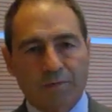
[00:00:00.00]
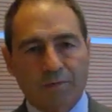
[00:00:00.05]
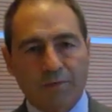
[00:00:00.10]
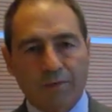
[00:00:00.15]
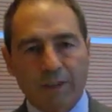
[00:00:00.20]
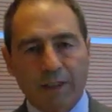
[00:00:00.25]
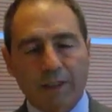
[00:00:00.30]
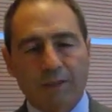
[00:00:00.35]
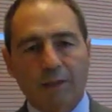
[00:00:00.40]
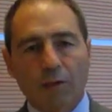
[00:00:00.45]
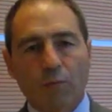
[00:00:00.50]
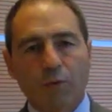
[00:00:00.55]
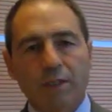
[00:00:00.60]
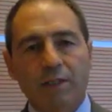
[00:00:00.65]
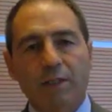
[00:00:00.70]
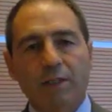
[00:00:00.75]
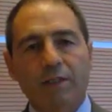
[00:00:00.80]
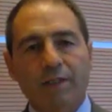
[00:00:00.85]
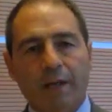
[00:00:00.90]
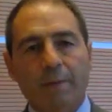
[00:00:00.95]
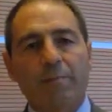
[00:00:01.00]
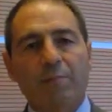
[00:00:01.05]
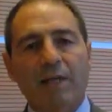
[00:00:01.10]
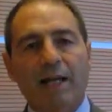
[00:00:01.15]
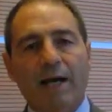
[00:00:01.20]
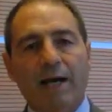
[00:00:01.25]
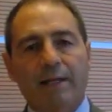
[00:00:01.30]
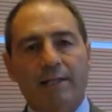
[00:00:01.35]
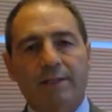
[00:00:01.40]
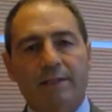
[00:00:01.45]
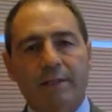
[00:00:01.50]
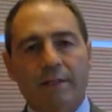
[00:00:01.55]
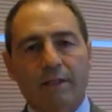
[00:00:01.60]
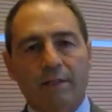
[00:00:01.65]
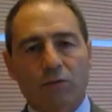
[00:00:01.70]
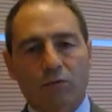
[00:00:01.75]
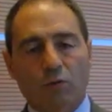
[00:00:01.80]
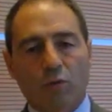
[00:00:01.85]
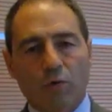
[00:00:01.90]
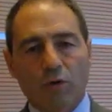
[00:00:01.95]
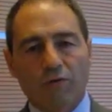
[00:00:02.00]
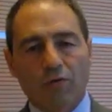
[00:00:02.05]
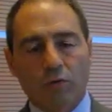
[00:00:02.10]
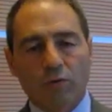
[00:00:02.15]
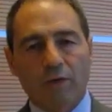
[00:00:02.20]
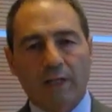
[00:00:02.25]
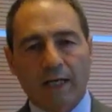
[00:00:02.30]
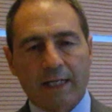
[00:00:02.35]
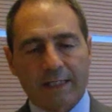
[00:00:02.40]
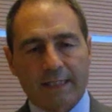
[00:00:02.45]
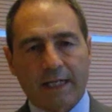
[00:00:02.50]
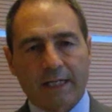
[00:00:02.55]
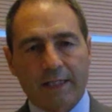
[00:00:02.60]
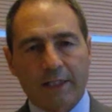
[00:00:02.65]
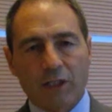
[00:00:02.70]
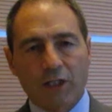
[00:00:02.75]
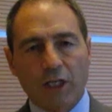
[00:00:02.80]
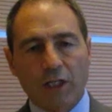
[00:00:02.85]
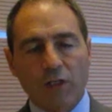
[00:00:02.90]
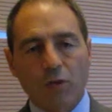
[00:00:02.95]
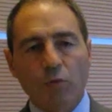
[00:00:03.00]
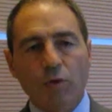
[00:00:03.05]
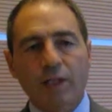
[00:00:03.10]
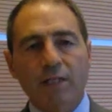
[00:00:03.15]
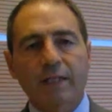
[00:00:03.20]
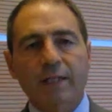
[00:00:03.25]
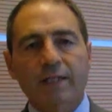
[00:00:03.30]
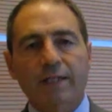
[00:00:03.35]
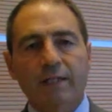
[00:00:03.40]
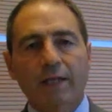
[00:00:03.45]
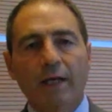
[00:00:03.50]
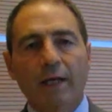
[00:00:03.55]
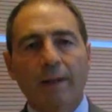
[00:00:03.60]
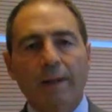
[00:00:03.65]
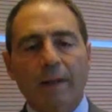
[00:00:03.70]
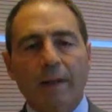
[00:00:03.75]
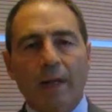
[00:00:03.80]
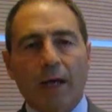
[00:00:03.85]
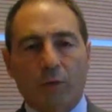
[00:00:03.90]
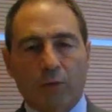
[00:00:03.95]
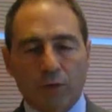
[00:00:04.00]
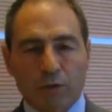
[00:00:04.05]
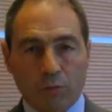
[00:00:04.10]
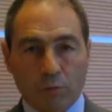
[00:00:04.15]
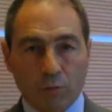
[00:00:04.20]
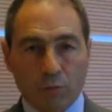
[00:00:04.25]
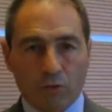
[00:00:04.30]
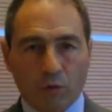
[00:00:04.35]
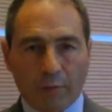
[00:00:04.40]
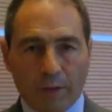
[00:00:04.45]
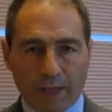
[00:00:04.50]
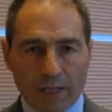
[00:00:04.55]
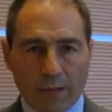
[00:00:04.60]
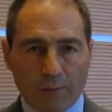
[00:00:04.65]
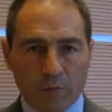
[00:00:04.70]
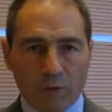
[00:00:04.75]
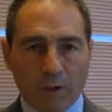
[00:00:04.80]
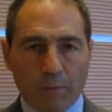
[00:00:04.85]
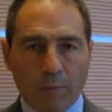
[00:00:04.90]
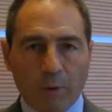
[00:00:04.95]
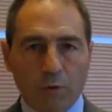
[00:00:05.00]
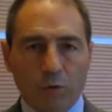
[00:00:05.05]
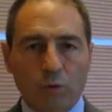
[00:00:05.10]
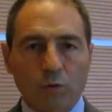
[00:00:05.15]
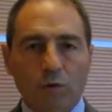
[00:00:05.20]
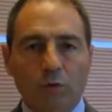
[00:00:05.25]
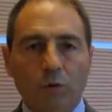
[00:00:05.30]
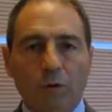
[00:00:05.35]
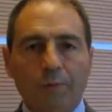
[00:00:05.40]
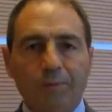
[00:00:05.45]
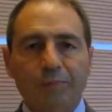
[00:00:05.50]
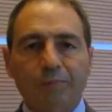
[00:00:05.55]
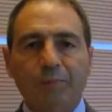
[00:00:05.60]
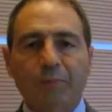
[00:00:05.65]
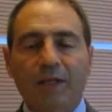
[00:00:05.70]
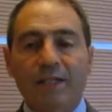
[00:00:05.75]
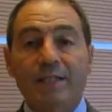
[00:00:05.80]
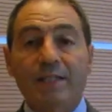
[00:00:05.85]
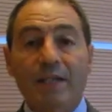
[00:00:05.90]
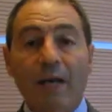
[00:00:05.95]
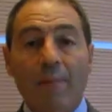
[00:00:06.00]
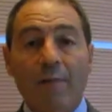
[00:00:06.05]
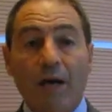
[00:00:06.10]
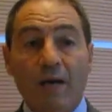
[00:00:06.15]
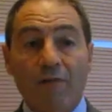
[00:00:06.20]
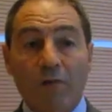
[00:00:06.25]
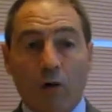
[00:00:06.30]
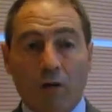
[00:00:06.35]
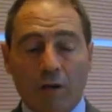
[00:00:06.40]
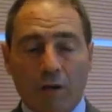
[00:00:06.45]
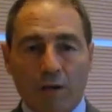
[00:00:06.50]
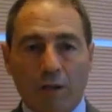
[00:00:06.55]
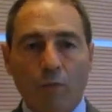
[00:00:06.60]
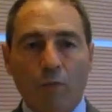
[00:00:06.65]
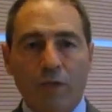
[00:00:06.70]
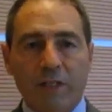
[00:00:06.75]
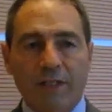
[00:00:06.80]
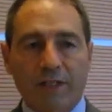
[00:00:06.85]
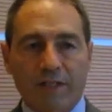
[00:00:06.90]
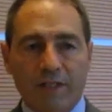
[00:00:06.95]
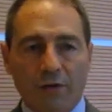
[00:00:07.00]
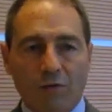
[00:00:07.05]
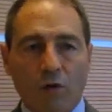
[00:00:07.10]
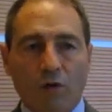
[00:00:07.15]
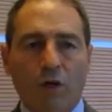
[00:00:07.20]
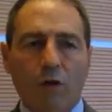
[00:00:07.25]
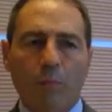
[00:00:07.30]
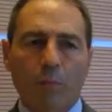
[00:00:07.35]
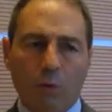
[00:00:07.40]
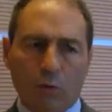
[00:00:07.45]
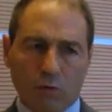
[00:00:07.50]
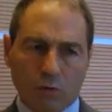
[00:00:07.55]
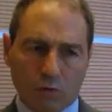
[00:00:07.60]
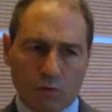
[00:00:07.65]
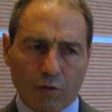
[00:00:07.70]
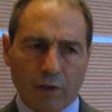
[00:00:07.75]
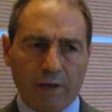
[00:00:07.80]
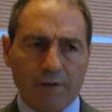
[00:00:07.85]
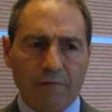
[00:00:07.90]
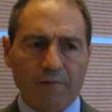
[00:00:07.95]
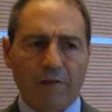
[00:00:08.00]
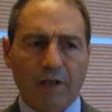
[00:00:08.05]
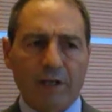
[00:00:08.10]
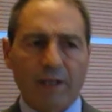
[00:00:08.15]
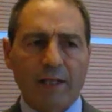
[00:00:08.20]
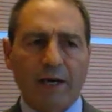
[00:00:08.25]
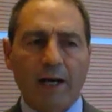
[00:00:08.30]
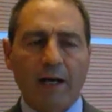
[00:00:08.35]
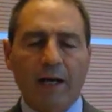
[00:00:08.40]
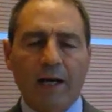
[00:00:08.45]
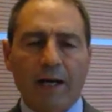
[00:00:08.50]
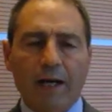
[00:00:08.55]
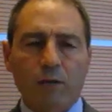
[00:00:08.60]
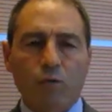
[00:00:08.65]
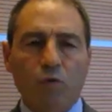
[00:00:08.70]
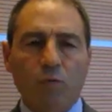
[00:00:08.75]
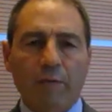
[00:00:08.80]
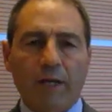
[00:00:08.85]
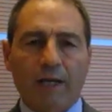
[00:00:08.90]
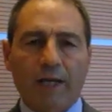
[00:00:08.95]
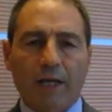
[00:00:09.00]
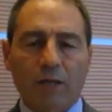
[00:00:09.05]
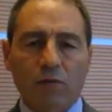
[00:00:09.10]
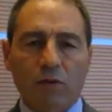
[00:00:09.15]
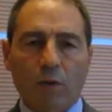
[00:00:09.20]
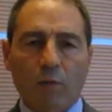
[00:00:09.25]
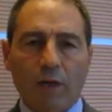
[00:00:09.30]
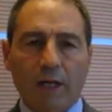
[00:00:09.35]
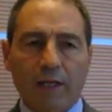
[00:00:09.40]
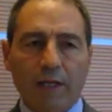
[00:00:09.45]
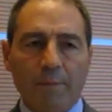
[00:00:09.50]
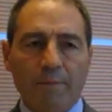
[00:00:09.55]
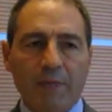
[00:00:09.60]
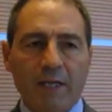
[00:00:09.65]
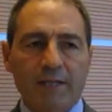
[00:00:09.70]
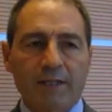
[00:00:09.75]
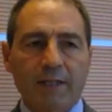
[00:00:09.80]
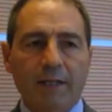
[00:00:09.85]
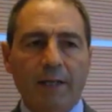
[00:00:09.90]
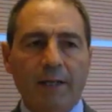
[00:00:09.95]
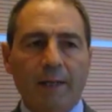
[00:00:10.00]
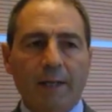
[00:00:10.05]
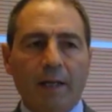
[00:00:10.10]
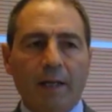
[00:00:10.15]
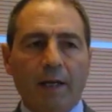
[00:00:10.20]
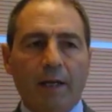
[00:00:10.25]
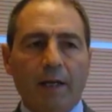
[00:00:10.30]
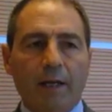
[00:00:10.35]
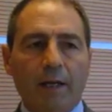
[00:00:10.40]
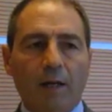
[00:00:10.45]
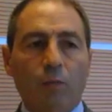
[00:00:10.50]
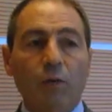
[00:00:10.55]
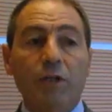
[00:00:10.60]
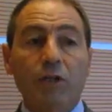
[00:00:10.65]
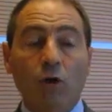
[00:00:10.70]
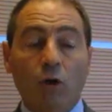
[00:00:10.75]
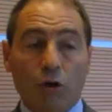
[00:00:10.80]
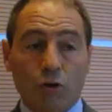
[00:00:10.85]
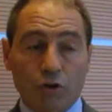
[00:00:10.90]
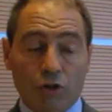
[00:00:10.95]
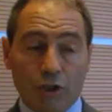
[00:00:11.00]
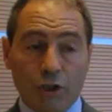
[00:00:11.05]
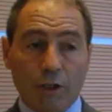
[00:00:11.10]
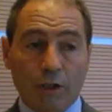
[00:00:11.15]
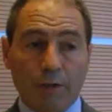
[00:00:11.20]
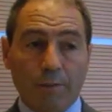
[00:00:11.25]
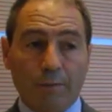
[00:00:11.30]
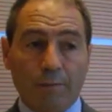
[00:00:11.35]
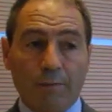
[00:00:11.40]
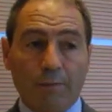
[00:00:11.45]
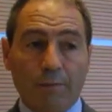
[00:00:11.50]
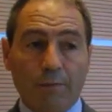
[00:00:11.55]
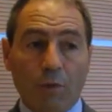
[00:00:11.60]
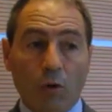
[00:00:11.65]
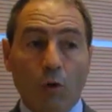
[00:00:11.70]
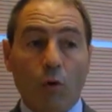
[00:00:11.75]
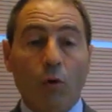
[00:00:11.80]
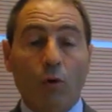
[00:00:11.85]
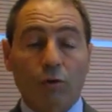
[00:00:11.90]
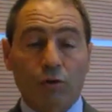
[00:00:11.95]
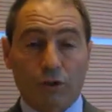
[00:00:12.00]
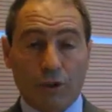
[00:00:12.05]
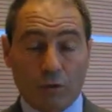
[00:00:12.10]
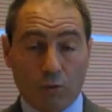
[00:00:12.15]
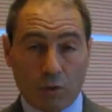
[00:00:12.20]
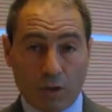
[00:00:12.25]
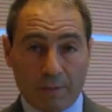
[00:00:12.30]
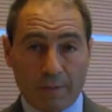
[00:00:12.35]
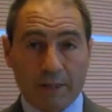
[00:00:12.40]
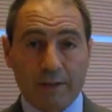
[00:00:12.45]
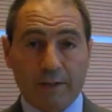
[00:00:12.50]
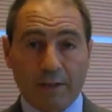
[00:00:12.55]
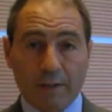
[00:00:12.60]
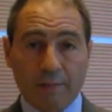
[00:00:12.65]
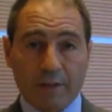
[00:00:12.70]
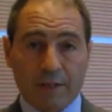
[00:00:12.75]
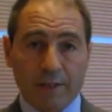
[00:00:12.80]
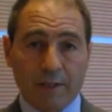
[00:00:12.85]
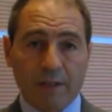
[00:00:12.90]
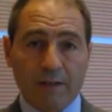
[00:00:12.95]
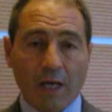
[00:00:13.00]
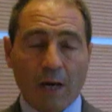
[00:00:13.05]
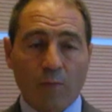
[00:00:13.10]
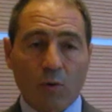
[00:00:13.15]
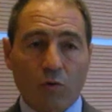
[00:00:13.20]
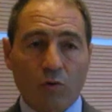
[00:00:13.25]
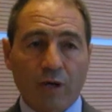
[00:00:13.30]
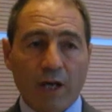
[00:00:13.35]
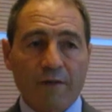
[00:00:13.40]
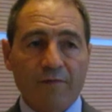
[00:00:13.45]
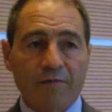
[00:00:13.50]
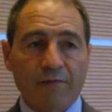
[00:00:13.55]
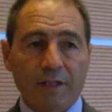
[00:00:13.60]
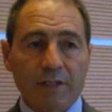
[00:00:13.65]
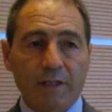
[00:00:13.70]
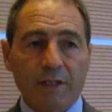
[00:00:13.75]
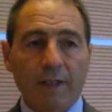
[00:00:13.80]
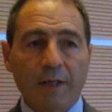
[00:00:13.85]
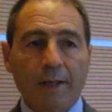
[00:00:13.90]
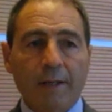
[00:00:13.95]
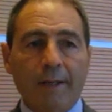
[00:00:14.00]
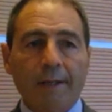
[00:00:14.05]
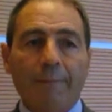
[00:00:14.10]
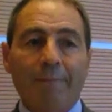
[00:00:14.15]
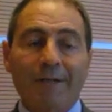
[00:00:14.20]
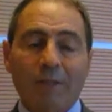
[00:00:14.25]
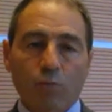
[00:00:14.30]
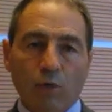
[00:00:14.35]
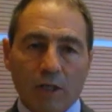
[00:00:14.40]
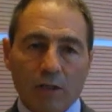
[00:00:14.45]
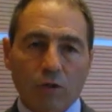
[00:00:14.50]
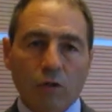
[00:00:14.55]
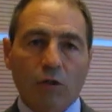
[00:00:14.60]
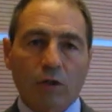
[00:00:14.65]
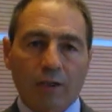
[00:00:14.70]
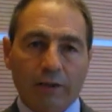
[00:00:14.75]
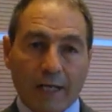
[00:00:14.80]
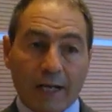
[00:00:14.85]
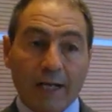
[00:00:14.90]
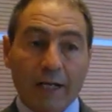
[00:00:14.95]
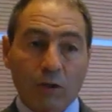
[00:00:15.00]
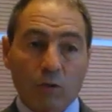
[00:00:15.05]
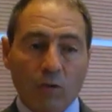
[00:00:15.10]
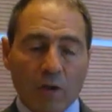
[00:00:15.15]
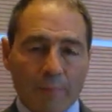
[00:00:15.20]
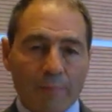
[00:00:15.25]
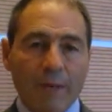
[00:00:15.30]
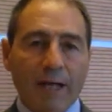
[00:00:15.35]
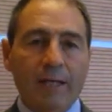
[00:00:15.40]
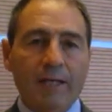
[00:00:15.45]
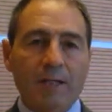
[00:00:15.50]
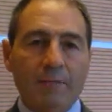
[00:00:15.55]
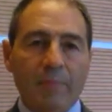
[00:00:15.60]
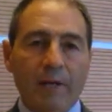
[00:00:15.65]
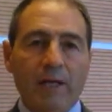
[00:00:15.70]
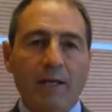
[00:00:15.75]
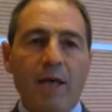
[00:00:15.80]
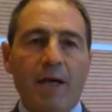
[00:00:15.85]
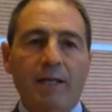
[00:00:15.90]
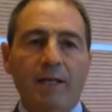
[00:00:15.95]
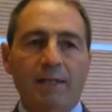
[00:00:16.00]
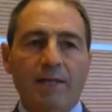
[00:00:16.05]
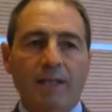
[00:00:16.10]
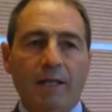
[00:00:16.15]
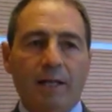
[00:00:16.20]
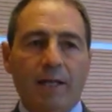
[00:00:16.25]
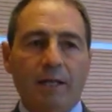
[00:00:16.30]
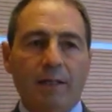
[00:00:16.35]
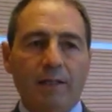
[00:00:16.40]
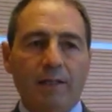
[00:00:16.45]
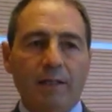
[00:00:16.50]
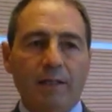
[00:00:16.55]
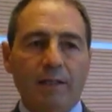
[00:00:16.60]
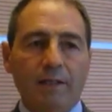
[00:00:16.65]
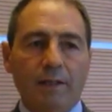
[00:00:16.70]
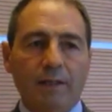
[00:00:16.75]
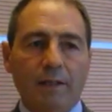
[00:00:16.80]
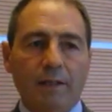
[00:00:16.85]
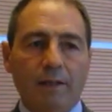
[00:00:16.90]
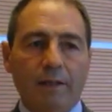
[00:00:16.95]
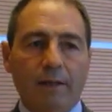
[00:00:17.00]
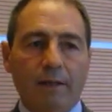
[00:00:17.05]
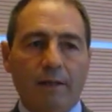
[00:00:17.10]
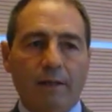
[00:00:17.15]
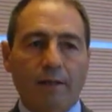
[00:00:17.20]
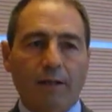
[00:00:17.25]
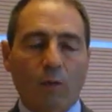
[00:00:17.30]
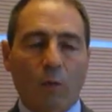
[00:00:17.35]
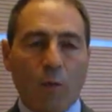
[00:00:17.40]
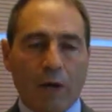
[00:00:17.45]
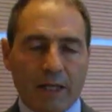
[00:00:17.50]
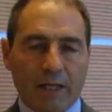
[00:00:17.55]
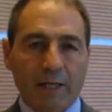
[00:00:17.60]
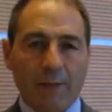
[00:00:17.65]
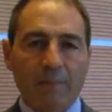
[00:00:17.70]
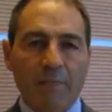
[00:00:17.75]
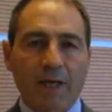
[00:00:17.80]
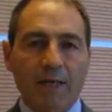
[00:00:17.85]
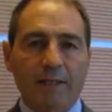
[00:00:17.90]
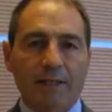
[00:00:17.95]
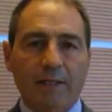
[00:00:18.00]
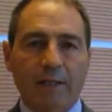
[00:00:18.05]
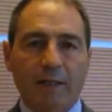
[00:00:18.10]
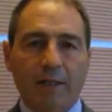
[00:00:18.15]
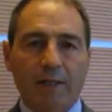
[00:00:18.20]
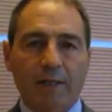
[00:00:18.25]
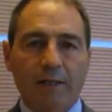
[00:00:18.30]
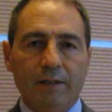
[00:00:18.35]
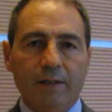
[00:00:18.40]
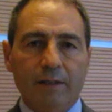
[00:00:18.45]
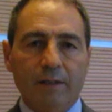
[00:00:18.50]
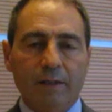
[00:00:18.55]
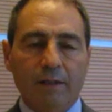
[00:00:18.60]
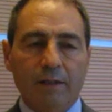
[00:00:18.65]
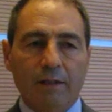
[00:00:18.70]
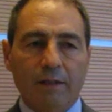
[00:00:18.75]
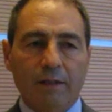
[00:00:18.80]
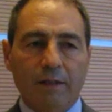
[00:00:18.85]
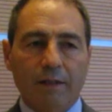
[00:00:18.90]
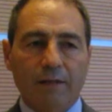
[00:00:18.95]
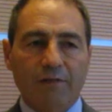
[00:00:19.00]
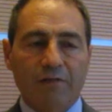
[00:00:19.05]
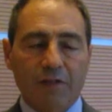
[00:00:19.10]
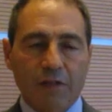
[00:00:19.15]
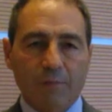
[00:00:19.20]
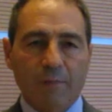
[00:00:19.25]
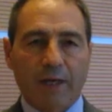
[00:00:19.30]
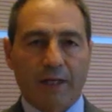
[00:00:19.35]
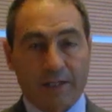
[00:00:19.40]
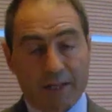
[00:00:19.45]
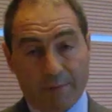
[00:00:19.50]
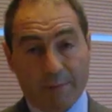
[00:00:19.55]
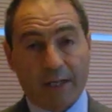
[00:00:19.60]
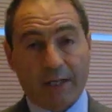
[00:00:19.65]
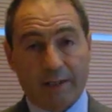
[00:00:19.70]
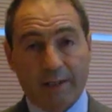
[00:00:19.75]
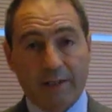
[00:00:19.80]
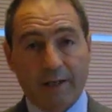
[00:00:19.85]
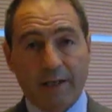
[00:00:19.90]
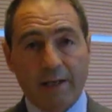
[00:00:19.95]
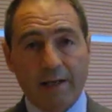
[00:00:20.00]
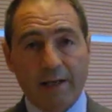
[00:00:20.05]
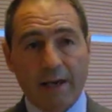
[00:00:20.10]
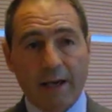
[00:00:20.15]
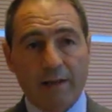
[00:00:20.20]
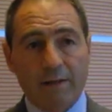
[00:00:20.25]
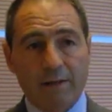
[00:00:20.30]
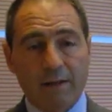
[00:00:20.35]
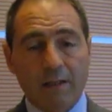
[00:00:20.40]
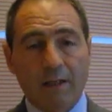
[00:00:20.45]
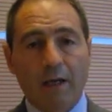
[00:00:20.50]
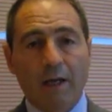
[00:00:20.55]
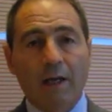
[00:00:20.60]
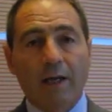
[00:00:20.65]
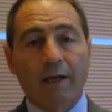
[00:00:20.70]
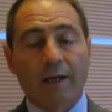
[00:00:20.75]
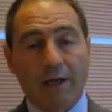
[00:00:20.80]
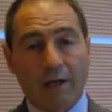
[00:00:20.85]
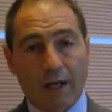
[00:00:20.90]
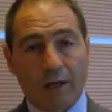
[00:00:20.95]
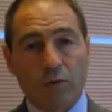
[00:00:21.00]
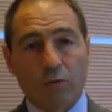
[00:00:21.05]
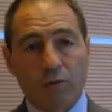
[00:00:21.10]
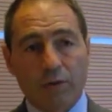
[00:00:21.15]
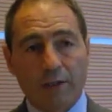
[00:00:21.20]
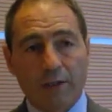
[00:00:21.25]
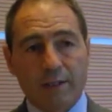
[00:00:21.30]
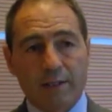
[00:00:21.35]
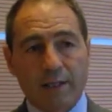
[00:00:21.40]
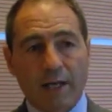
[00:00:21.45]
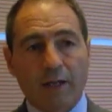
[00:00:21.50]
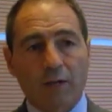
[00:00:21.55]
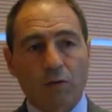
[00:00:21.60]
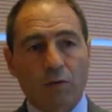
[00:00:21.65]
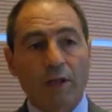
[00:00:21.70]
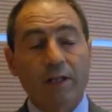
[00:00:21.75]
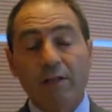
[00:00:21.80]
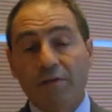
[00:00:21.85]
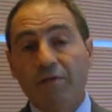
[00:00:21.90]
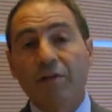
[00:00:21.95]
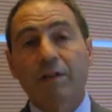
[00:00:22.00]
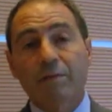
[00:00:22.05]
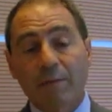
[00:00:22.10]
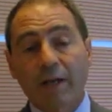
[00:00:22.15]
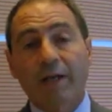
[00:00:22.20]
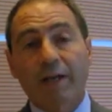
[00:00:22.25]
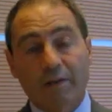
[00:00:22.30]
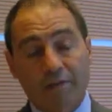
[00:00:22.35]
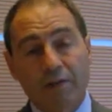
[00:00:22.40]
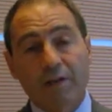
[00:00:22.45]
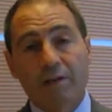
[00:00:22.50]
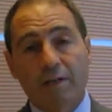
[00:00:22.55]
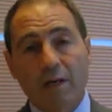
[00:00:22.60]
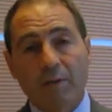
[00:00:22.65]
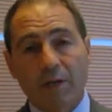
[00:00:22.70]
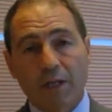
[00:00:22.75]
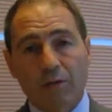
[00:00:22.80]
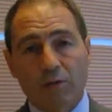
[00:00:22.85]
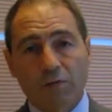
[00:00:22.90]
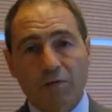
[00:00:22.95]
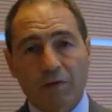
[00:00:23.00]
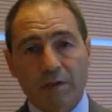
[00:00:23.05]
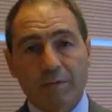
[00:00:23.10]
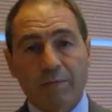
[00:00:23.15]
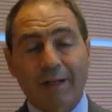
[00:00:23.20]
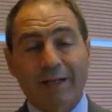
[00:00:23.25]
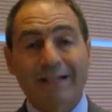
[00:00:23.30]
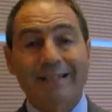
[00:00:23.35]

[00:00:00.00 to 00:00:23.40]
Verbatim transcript: detti questi tre pilastri su cui fonda la strategia di Widex, a questo punto parliamo del prodotto che si chiama Evoc, Widex Evoc, è un prodotto che in verità è sul mercato da qualche mese, e quindi oggi mm, lo sicuramente ripresentiamo con enfasi, ma sulla scorta anche di una bella esperienza di eh, qualche mese di eh, feedback da parte dei clienti che l'hanno utilizzato ed il feedback è effettivamente un feedback